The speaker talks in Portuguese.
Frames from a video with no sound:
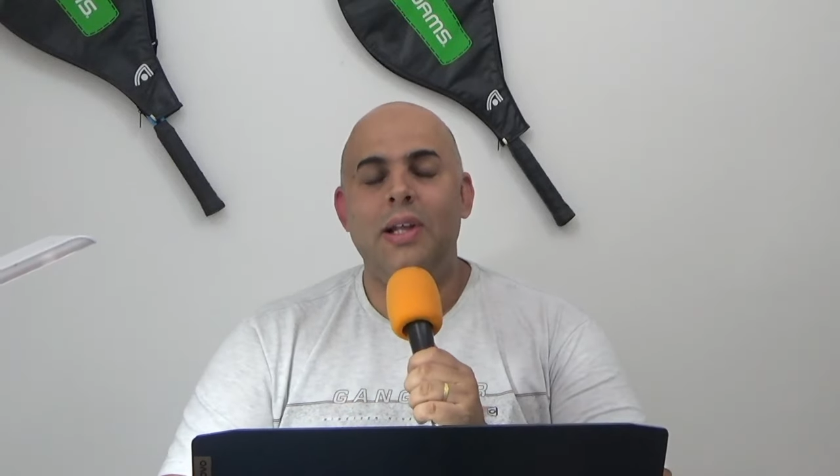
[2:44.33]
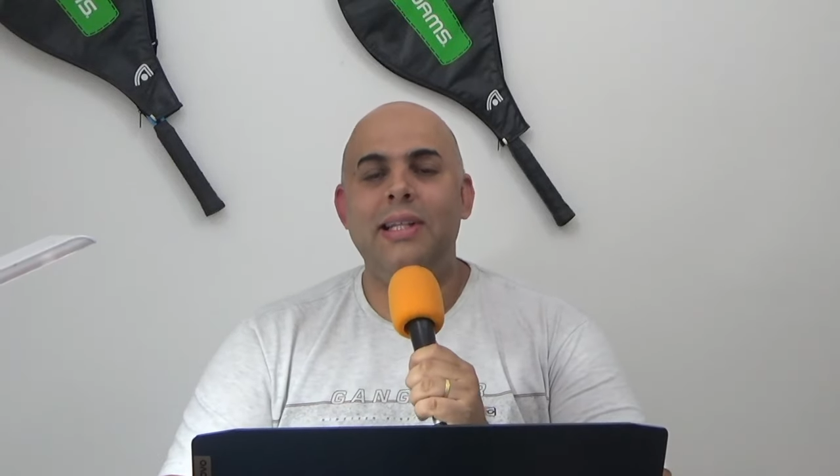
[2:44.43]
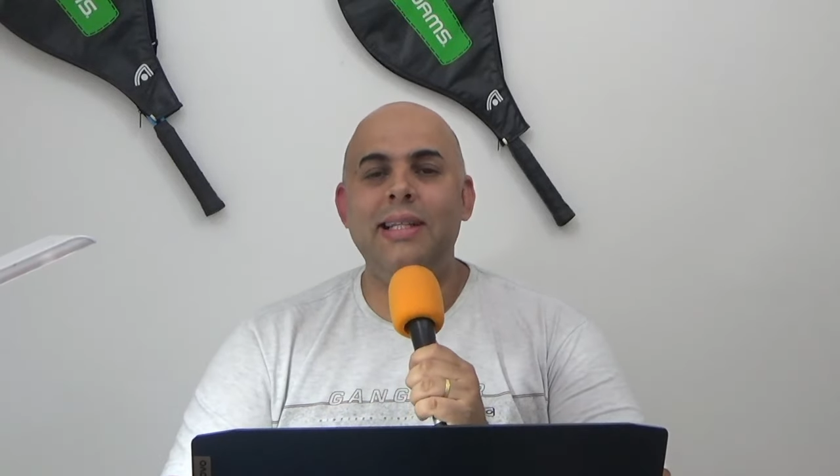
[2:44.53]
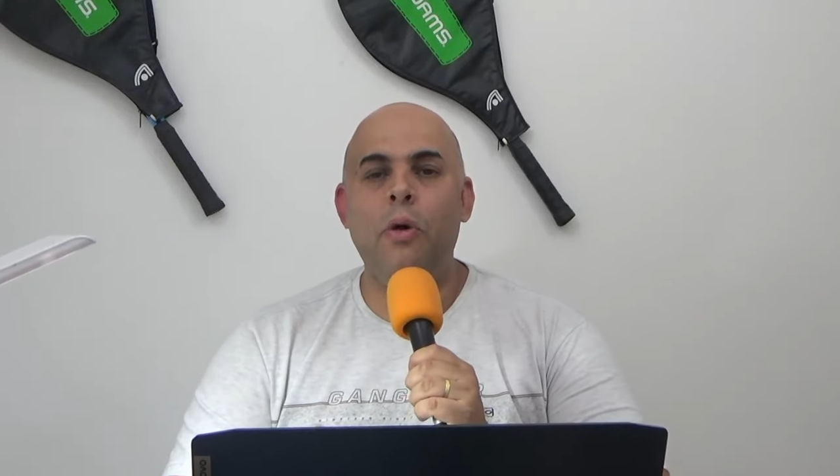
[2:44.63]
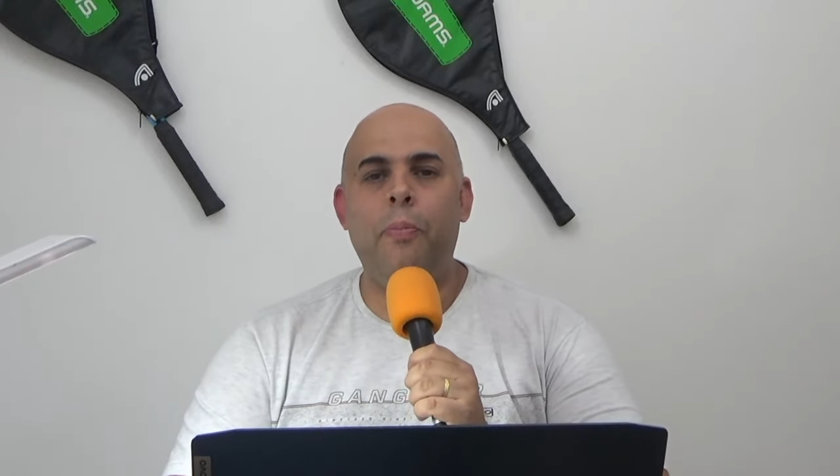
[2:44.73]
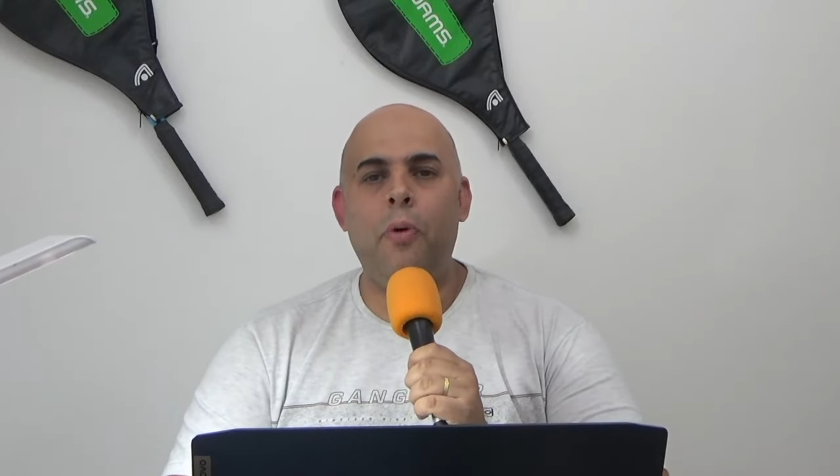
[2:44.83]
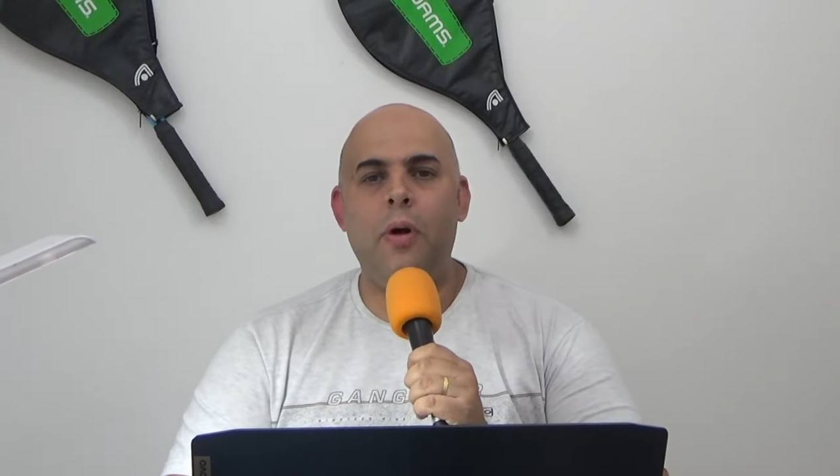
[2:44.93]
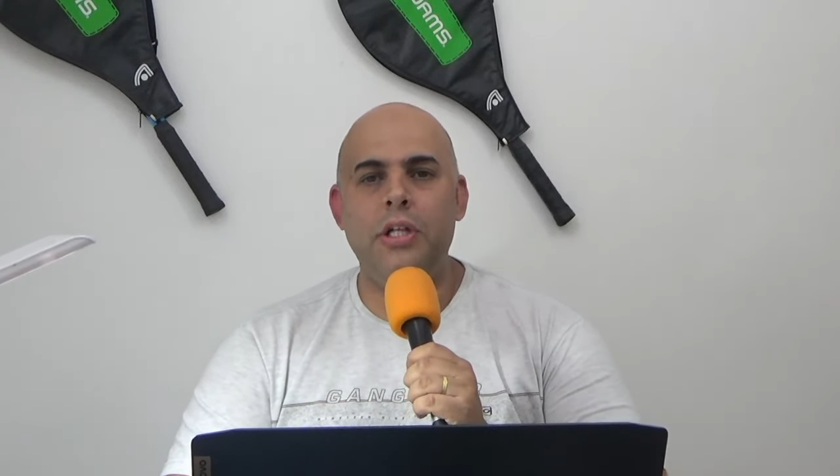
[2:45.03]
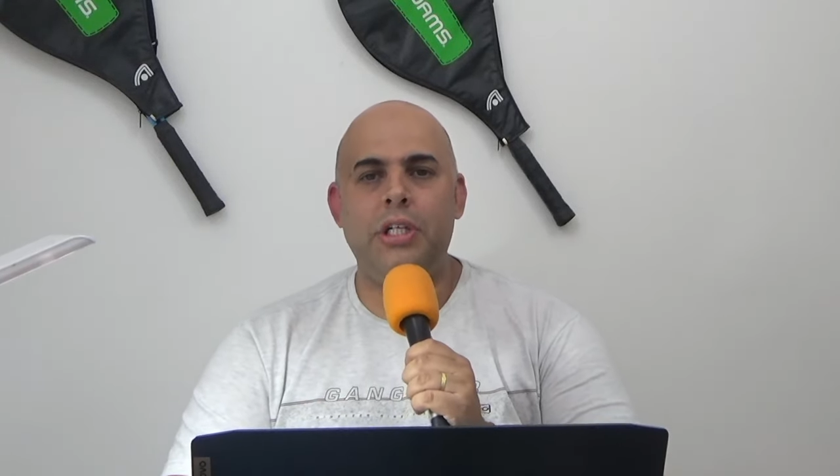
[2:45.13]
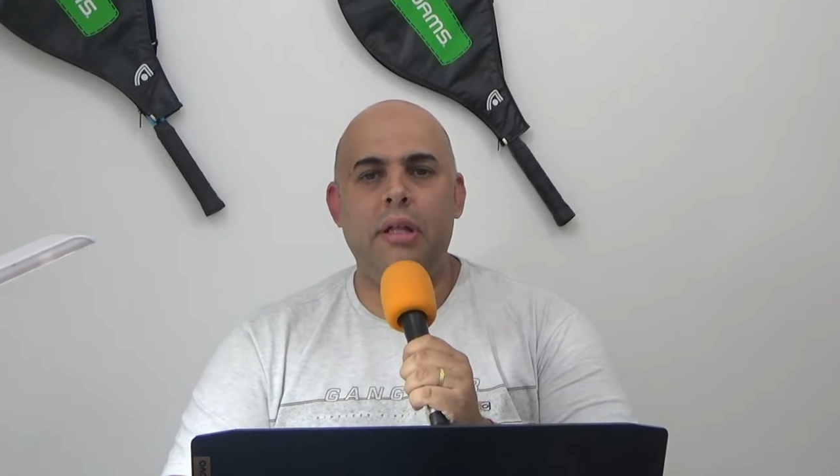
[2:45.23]
não
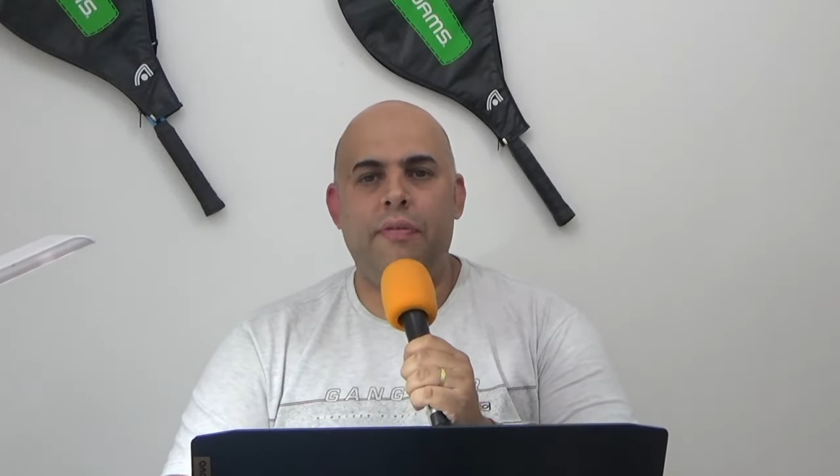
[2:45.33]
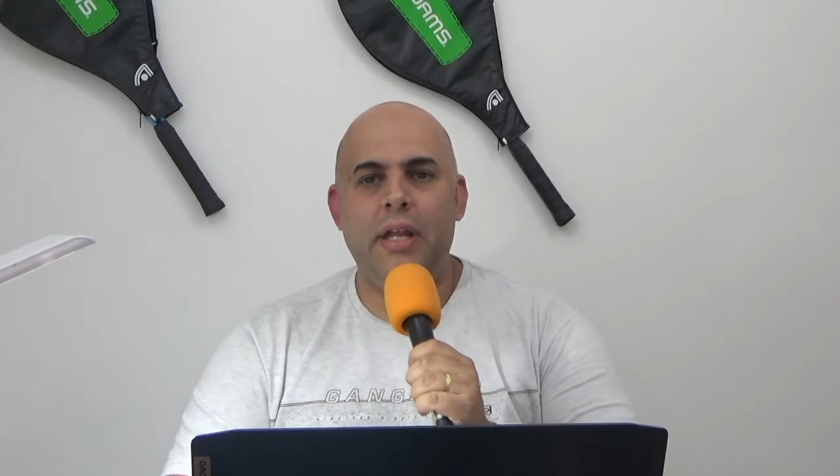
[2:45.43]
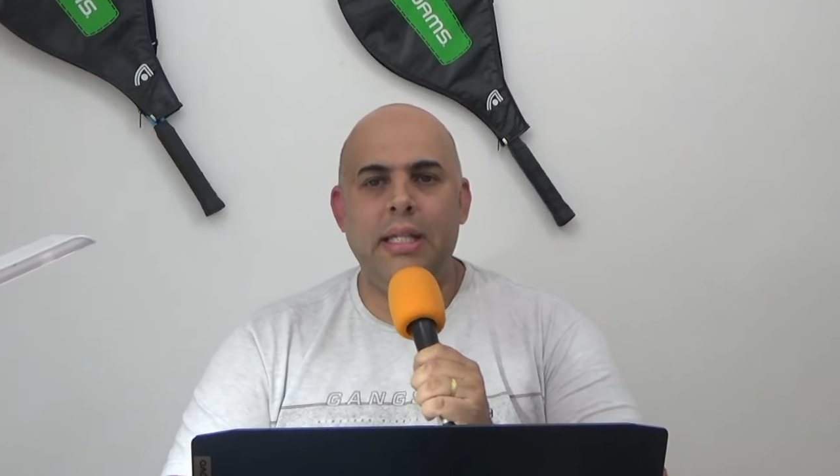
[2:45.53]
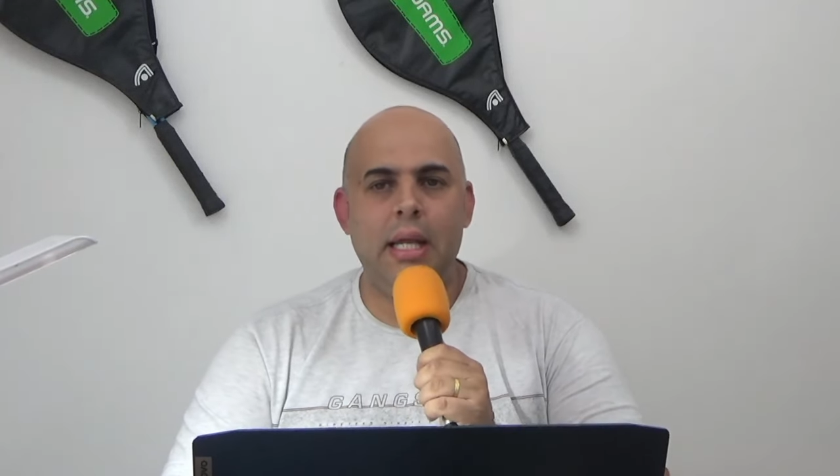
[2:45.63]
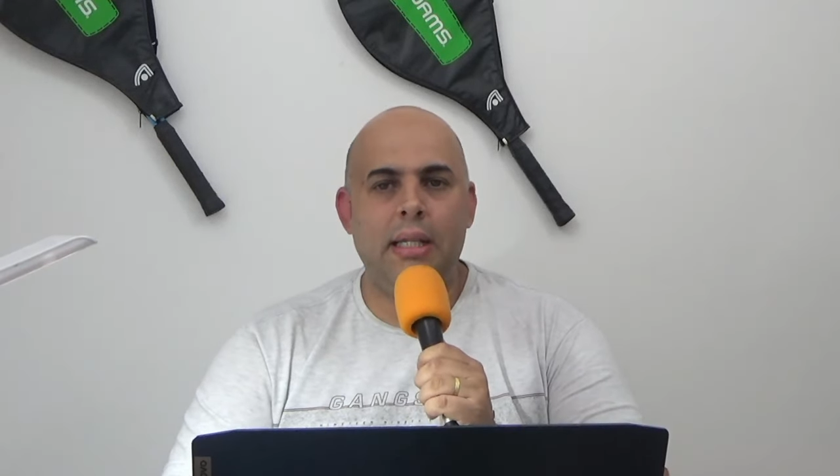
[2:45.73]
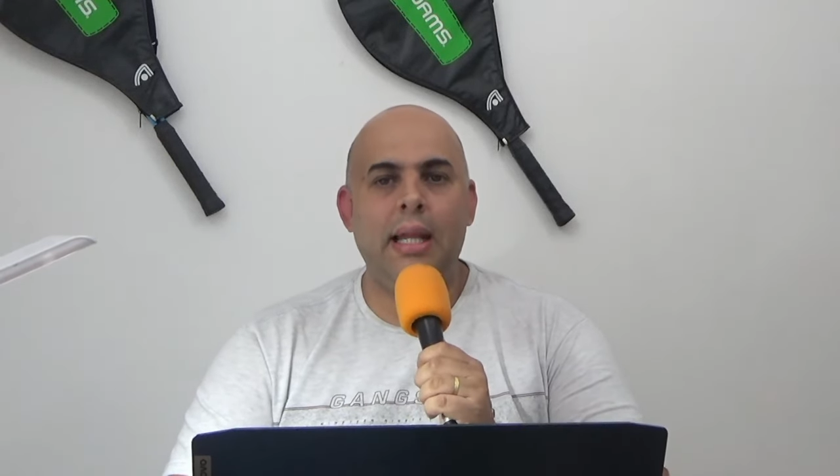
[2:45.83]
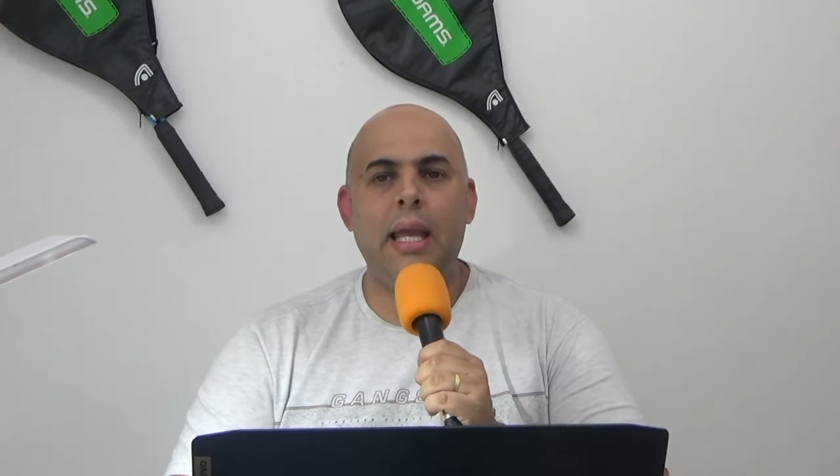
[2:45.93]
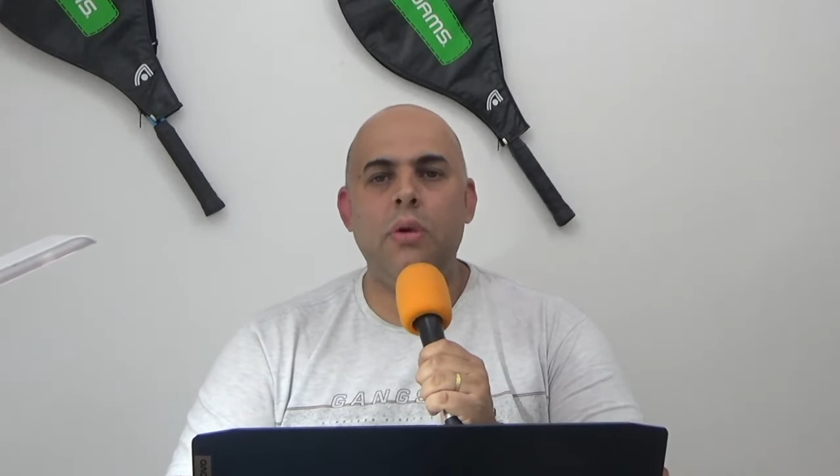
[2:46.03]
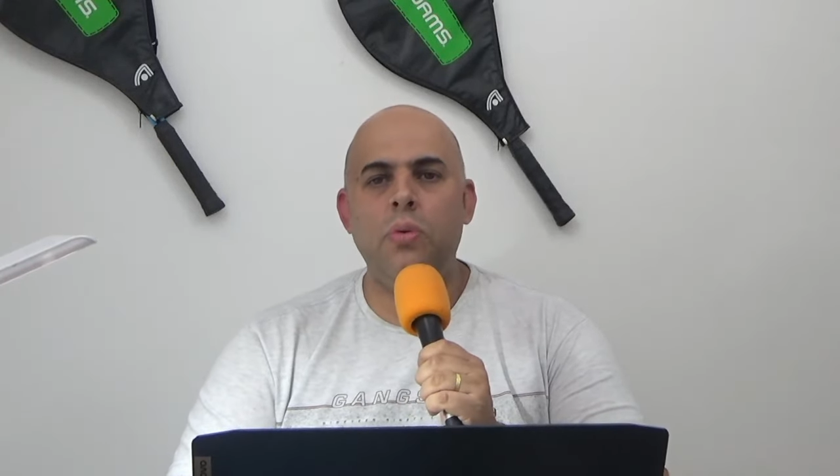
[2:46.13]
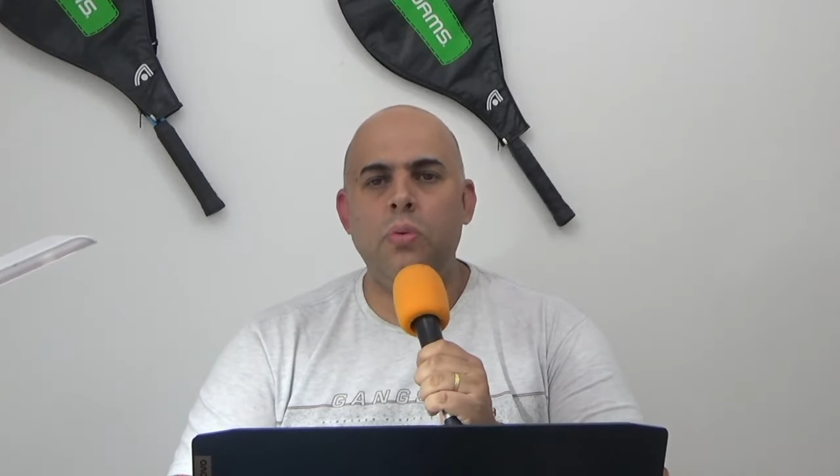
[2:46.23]
pode defender
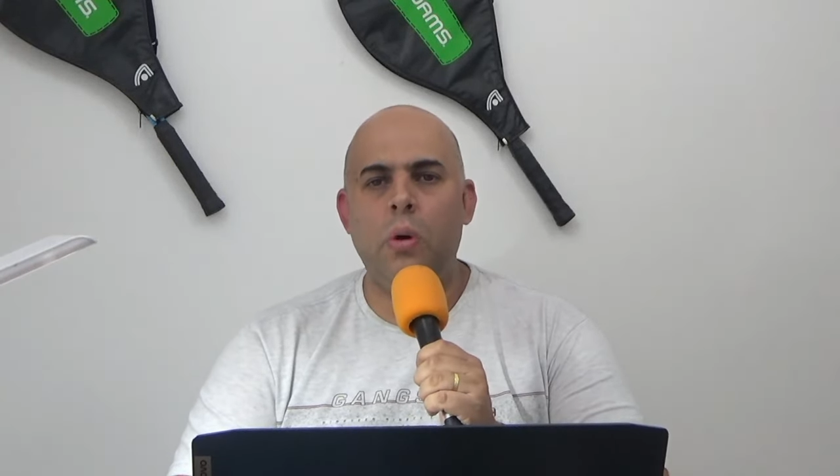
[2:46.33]
nenhum